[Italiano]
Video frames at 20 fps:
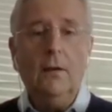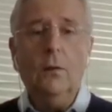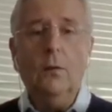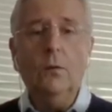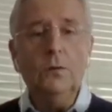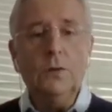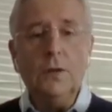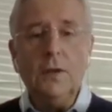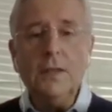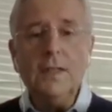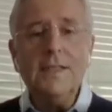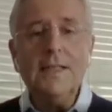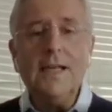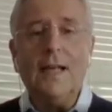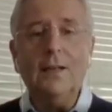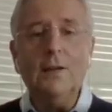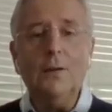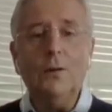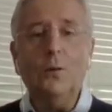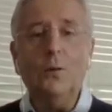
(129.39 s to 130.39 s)

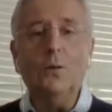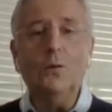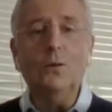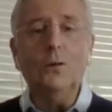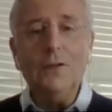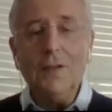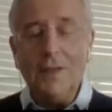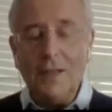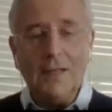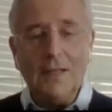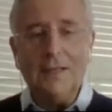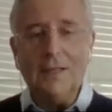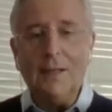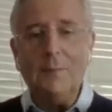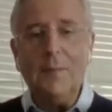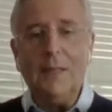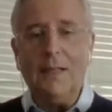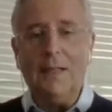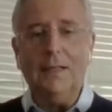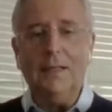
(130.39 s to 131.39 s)
utilizzando
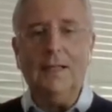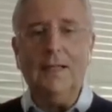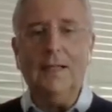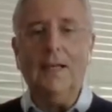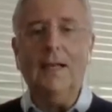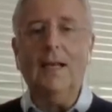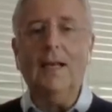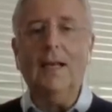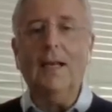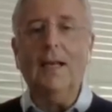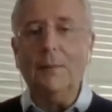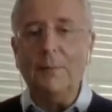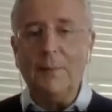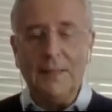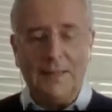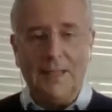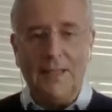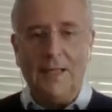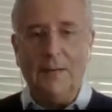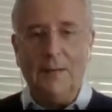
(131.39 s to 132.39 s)
direttamente la
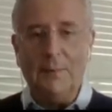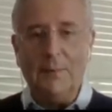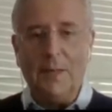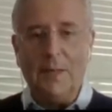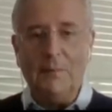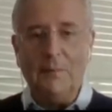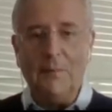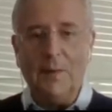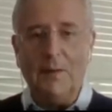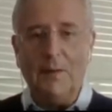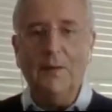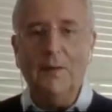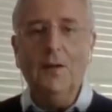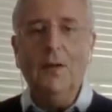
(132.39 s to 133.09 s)
materia prima.